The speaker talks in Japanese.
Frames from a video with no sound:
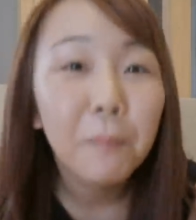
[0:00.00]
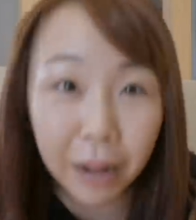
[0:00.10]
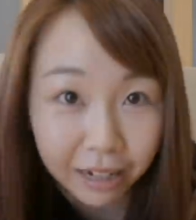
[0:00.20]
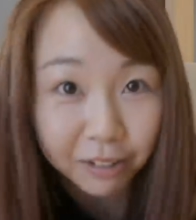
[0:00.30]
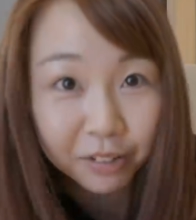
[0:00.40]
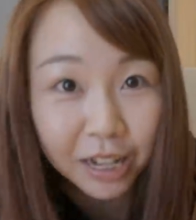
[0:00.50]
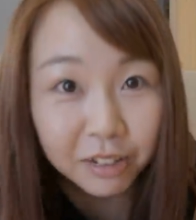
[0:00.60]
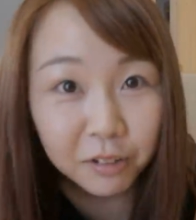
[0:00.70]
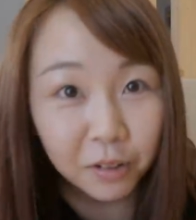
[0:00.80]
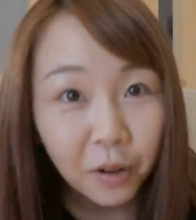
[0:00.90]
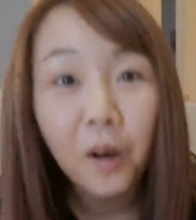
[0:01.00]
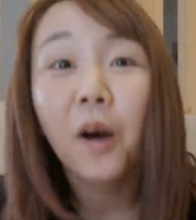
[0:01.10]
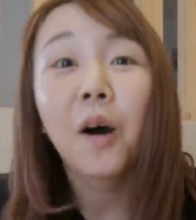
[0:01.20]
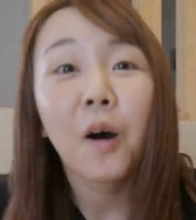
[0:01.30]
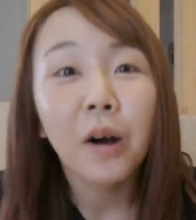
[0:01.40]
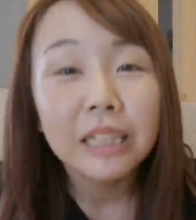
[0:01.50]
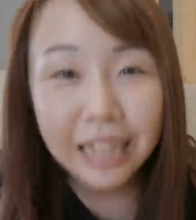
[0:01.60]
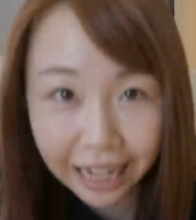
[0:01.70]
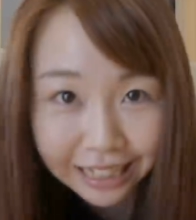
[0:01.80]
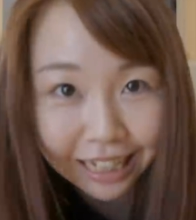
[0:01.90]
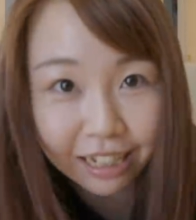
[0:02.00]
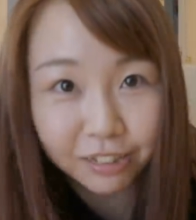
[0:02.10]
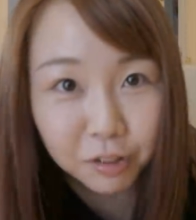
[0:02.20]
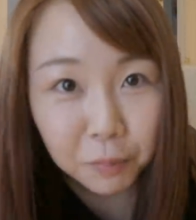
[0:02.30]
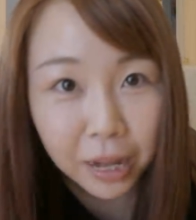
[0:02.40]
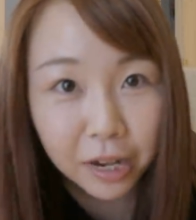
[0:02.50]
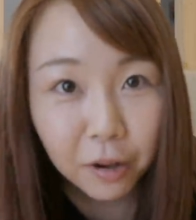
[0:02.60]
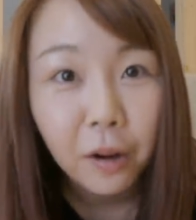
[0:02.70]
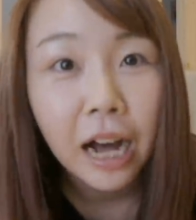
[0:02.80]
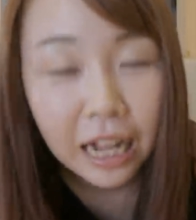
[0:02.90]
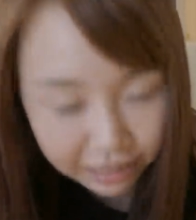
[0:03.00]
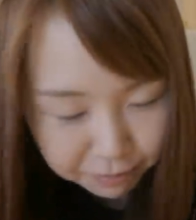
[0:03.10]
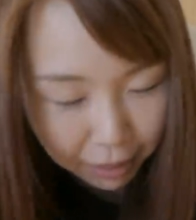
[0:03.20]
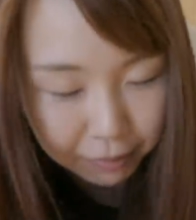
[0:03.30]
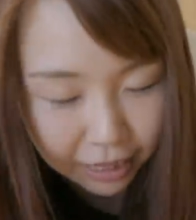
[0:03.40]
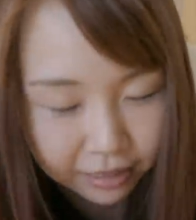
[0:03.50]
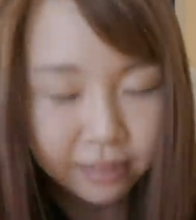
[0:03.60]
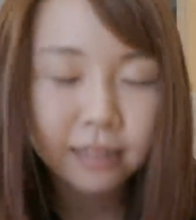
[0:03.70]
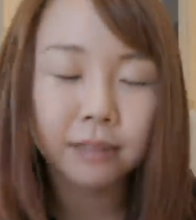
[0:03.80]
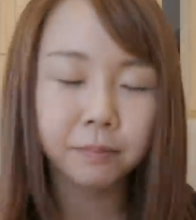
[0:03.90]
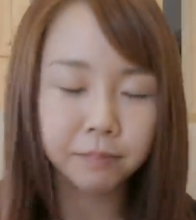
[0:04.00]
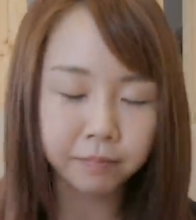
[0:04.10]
たマクドナルドの三角チョコパイの発売日です